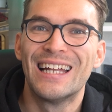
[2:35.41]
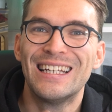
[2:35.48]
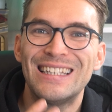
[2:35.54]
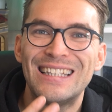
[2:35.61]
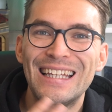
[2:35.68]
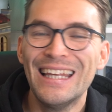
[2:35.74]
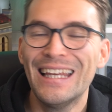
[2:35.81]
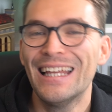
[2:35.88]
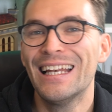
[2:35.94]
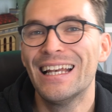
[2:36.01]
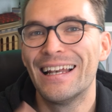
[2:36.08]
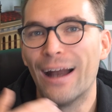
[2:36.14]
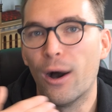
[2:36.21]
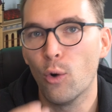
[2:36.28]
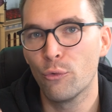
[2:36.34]
die ihnen
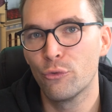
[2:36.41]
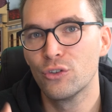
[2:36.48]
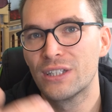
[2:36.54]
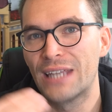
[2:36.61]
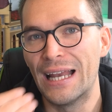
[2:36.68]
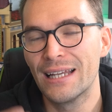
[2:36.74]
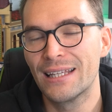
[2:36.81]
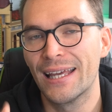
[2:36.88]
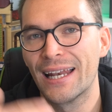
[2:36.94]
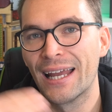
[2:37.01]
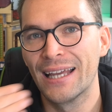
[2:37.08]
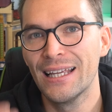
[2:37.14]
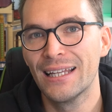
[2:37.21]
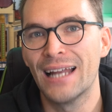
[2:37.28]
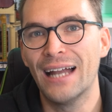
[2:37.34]
laufend Geld
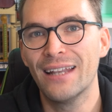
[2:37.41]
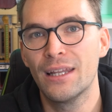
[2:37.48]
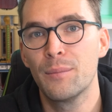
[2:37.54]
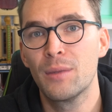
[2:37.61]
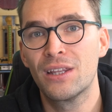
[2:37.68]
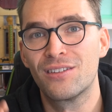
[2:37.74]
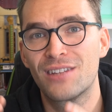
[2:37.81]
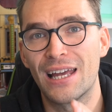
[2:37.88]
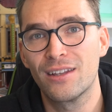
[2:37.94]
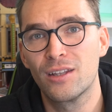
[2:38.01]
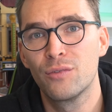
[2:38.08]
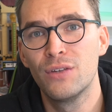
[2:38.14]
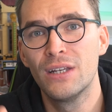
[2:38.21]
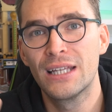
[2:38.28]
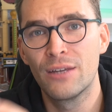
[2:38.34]
generiert hat, nämlich sehr,
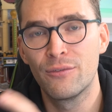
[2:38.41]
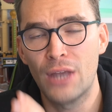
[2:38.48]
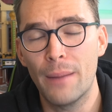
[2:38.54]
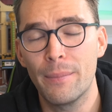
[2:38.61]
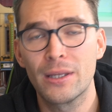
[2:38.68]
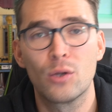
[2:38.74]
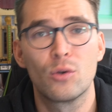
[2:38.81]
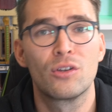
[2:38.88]
sehr viele gewerbliche.